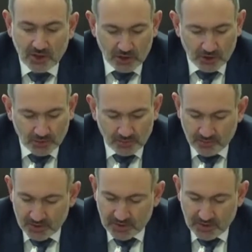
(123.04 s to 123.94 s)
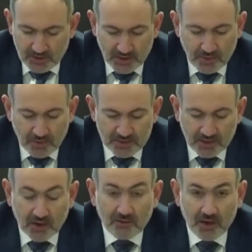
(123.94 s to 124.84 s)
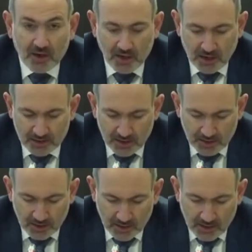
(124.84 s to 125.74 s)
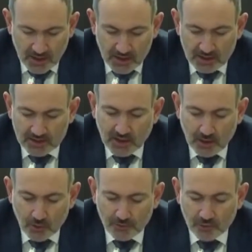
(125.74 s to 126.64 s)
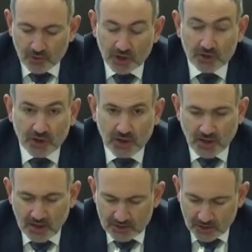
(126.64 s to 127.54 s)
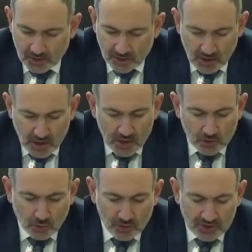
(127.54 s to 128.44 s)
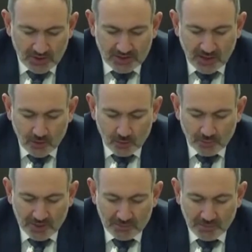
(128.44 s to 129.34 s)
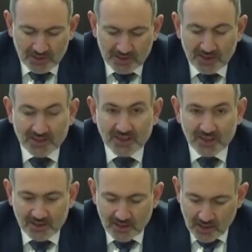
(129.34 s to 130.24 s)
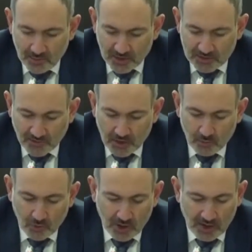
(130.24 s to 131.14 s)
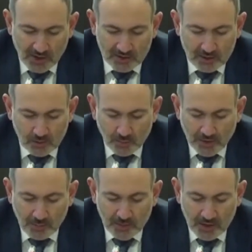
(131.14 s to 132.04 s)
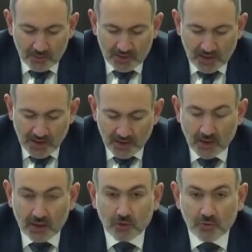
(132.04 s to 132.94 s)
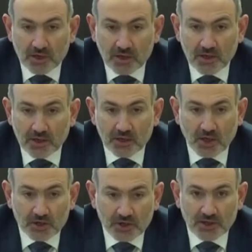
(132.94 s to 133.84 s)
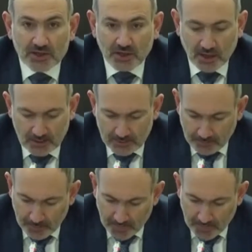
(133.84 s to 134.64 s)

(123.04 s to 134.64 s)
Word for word: нашим системам здравоохранения и здоровью наших граждан, но и создают беспрецедентные по своему характеру проблемы для экономик наших стран.